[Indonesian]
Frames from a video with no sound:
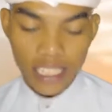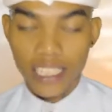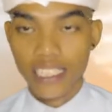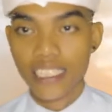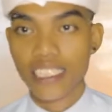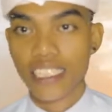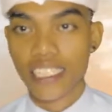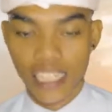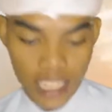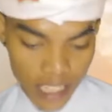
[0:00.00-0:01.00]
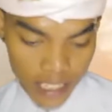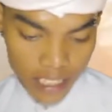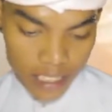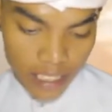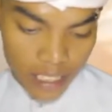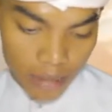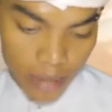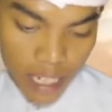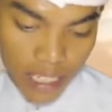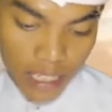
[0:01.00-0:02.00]
ini dinilai
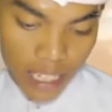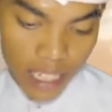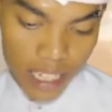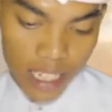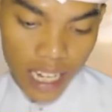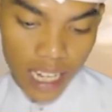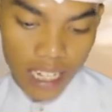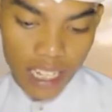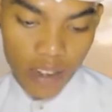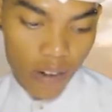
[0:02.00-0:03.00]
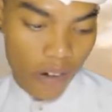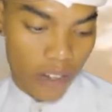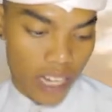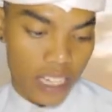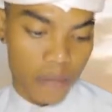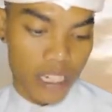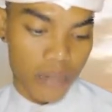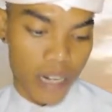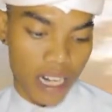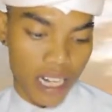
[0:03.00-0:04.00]
berdasarkan keahlian orang yang
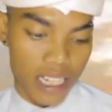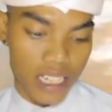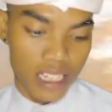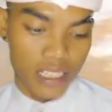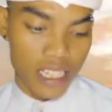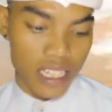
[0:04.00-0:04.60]
menerbangkan dan